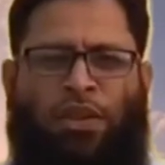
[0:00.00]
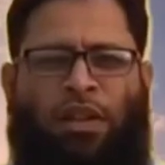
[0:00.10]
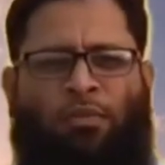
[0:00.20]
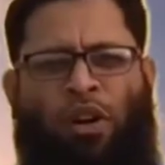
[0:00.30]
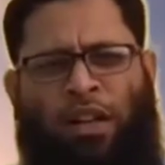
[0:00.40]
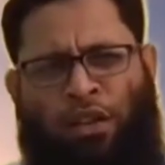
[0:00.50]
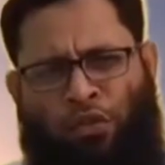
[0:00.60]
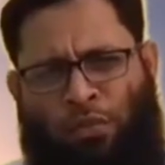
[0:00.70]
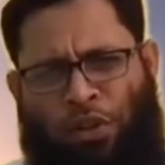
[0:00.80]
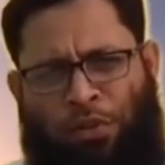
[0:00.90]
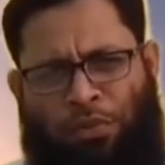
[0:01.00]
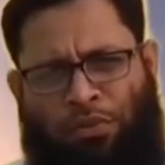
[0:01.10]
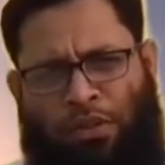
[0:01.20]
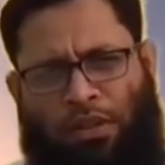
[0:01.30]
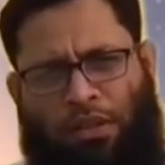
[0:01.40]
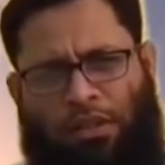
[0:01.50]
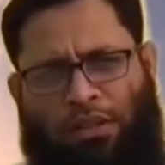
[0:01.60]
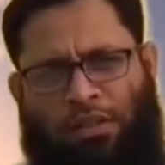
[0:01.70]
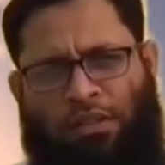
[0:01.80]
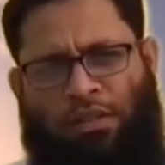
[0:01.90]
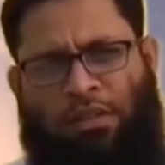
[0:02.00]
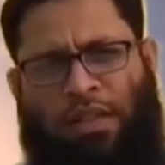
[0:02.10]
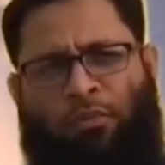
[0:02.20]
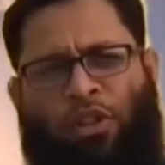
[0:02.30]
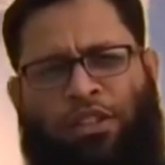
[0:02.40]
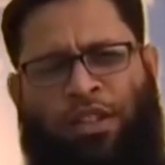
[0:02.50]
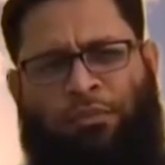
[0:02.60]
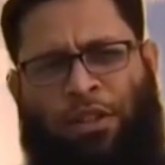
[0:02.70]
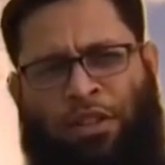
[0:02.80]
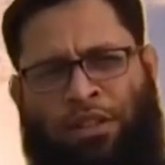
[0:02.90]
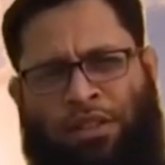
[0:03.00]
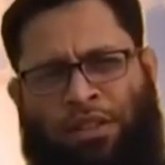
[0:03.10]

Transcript: আসসালামু আলাইকুম রহমতুল্লাহ কেমন আছেন আপনারা